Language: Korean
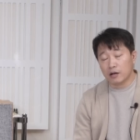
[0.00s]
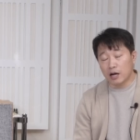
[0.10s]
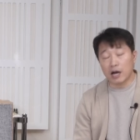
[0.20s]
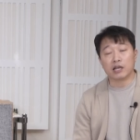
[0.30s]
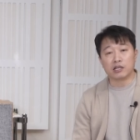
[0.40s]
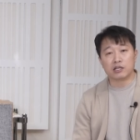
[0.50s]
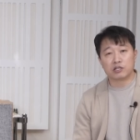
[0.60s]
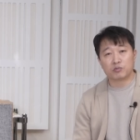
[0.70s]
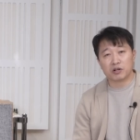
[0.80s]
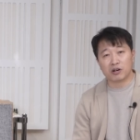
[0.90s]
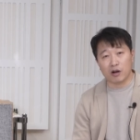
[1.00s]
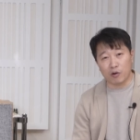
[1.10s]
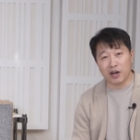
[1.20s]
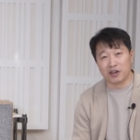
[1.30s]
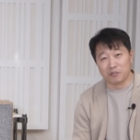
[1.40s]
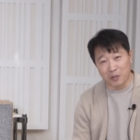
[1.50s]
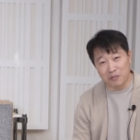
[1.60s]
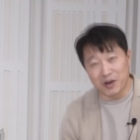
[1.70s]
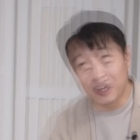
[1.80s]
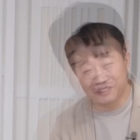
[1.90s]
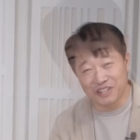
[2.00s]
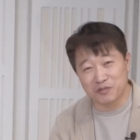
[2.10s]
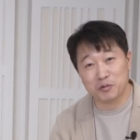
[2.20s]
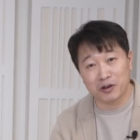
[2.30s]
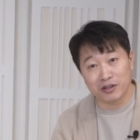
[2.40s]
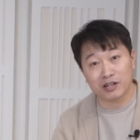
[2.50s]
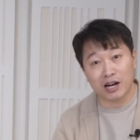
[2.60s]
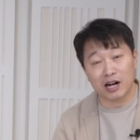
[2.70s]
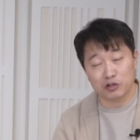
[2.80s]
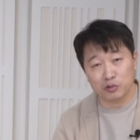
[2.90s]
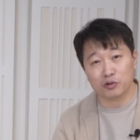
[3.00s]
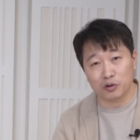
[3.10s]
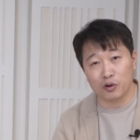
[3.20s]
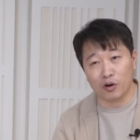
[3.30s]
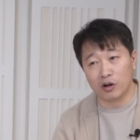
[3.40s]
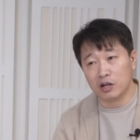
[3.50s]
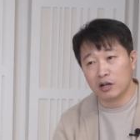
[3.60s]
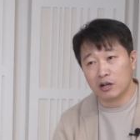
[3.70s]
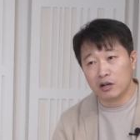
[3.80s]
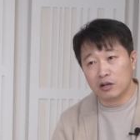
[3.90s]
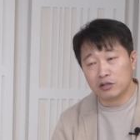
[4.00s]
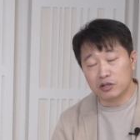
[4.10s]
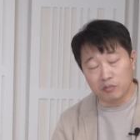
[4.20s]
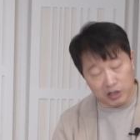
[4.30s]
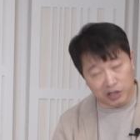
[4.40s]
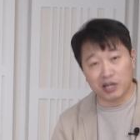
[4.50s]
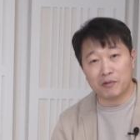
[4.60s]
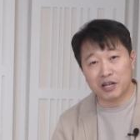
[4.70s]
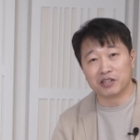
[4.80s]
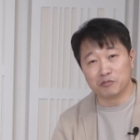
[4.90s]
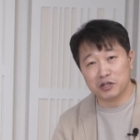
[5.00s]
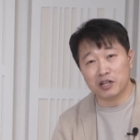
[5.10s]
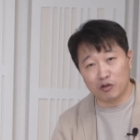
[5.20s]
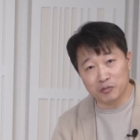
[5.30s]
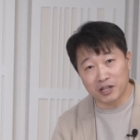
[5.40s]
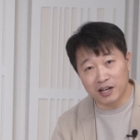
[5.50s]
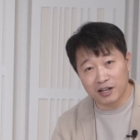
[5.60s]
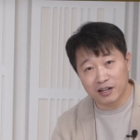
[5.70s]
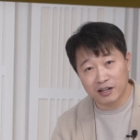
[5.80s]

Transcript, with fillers: 아, 이 스피커가 과연 100만 원대 스피커인가 할 정도로 정말 기가 막힌 음질이 나옵니다.